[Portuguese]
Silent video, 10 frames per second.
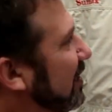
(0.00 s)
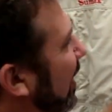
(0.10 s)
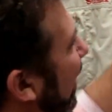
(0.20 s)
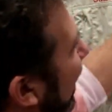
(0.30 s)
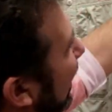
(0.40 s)

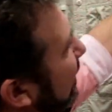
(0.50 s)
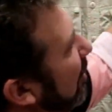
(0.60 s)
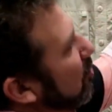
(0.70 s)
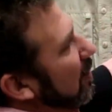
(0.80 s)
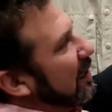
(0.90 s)
ela
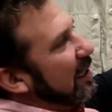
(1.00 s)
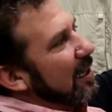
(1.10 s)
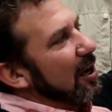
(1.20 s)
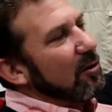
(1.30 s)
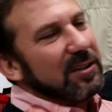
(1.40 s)
tem um
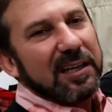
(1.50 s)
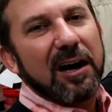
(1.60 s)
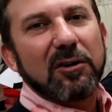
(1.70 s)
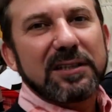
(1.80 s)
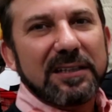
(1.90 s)
material de
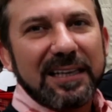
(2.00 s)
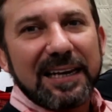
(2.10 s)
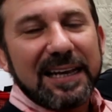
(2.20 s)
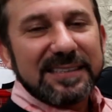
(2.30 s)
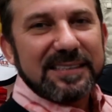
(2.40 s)
alta
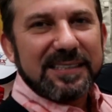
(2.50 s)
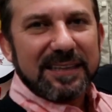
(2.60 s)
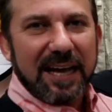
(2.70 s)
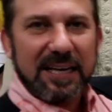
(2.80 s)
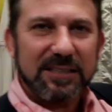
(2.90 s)

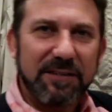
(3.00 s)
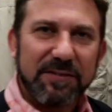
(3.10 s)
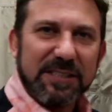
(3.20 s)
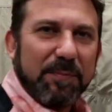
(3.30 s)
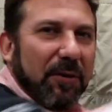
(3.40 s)
elasticidade, que
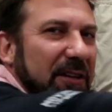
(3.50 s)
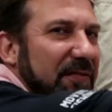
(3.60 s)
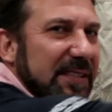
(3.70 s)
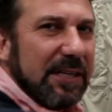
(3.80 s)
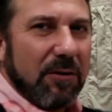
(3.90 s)
você pode
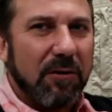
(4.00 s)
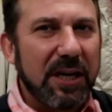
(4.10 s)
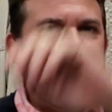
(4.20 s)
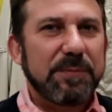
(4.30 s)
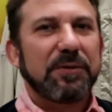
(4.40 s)
fazer
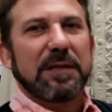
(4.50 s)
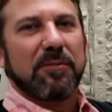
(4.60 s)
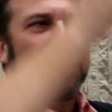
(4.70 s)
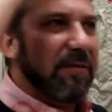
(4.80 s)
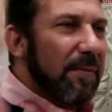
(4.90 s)
qualquer tipo de ah,
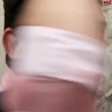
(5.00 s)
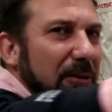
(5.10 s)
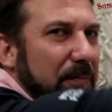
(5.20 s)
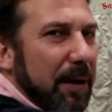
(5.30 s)
movimento. Ah,